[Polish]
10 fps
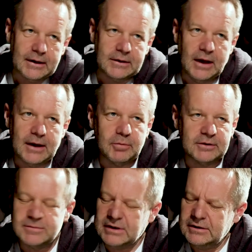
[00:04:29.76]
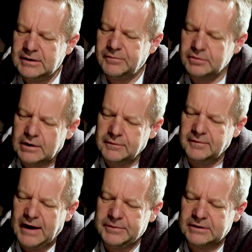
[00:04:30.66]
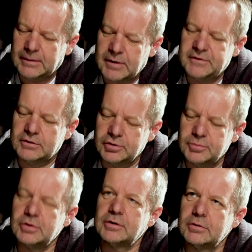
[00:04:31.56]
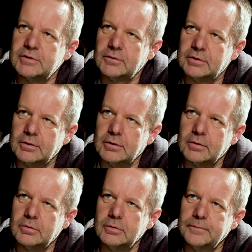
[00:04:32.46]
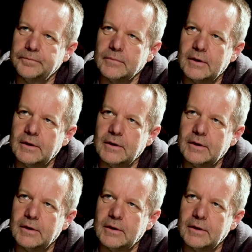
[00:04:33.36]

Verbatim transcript: nie, bo tym Zenitem fotografowałem tak naprawdę do 1989 roku.